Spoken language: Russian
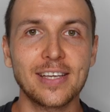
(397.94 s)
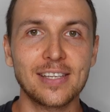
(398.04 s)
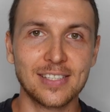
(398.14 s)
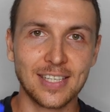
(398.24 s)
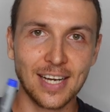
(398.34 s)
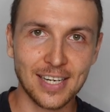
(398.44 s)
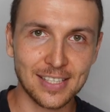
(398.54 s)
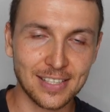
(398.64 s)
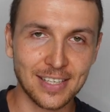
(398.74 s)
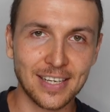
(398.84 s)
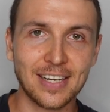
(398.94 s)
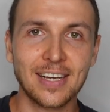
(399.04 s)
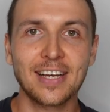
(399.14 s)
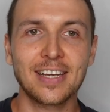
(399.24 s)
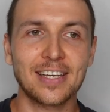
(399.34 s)
Есть карате,
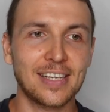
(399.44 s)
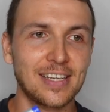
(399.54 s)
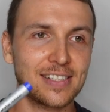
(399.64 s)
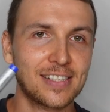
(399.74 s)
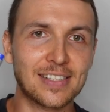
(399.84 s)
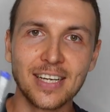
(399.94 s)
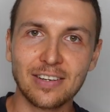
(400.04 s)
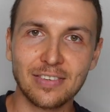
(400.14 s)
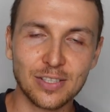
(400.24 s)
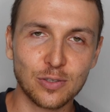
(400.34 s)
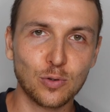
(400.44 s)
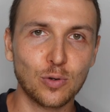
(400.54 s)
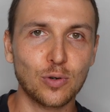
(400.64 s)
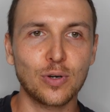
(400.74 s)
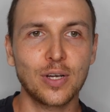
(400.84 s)
есть
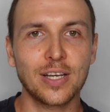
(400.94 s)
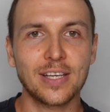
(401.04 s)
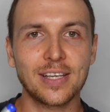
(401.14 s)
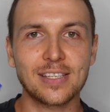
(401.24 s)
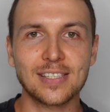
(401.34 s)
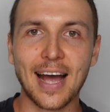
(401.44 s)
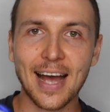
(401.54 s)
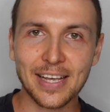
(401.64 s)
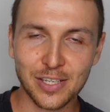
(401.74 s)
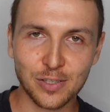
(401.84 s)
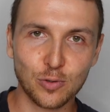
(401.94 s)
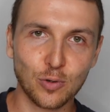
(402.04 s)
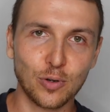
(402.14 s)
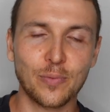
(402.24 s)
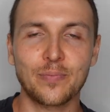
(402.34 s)
тэквондо, есть
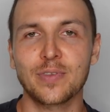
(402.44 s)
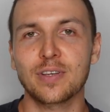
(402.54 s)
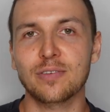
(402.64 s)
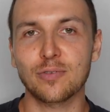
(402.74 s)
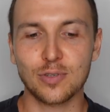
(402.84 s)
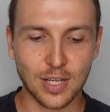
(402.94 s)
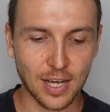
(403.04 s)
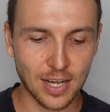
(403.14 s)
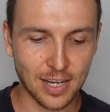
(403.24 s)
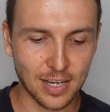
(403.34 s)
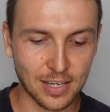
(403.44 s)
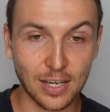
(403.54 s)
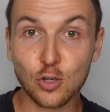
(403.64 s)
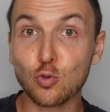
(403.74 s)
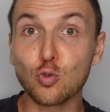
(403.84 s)
айкидо, вот, а
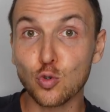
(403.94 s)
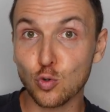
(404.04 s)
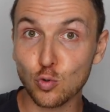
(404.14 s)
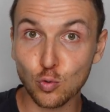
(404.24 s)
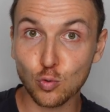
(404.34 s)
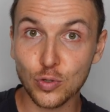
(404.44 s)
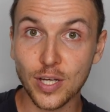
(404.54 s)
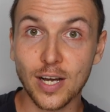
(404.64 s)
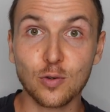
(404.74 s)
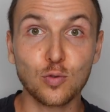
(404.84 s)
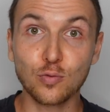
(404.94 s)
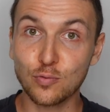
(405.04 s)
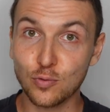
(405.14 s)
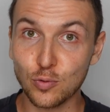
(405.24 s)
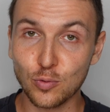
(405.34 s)
ушу, да,
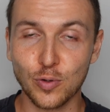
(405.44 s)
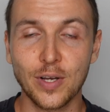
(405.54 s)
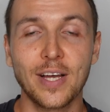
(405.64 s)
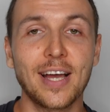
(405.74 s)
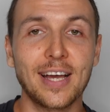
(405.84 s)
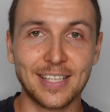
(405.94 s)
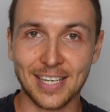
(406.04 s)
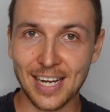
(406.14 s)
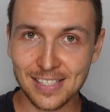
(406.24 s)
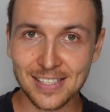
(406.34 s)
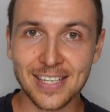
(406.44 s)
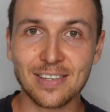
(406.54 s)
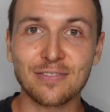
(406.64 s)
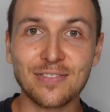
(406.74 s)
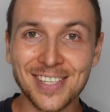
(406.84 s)
кунг-фу — это
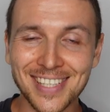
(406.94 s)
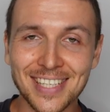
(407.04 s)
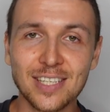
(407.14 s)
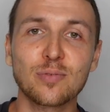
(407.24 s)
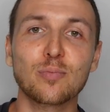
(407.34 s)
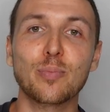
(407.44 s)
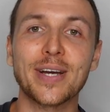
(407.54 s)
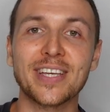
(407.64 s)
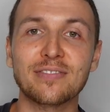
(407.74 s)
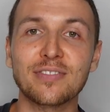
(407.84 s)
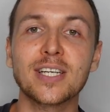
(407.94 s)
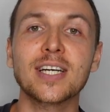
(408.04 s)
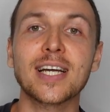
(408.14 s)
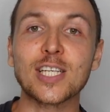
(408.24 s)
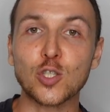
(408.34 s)
разные виды
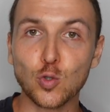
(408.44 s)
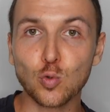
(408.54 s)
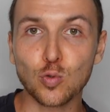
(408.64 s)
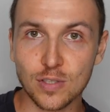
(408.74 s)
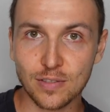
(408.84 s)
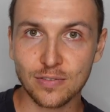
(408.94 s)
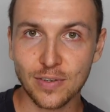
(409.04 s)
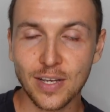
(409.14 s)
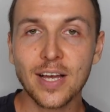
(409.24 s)
боевых искусств.